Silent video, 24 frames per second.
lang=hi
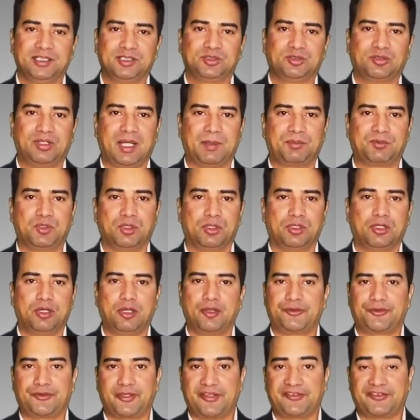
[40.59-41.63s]
तो आपको
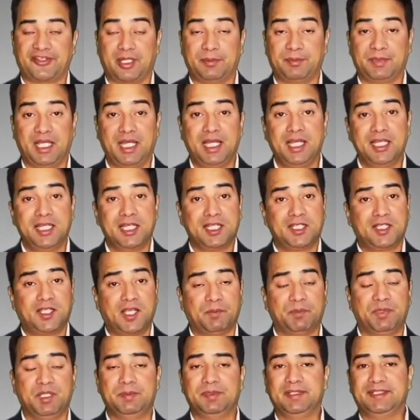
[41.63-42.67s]
लॉस का सामना
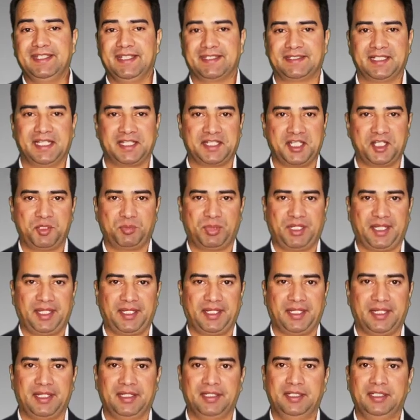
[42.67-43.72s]
कभी भी देखना नहीं
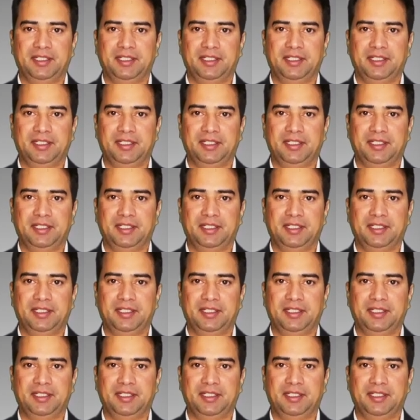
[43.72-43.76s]
पड़ेगा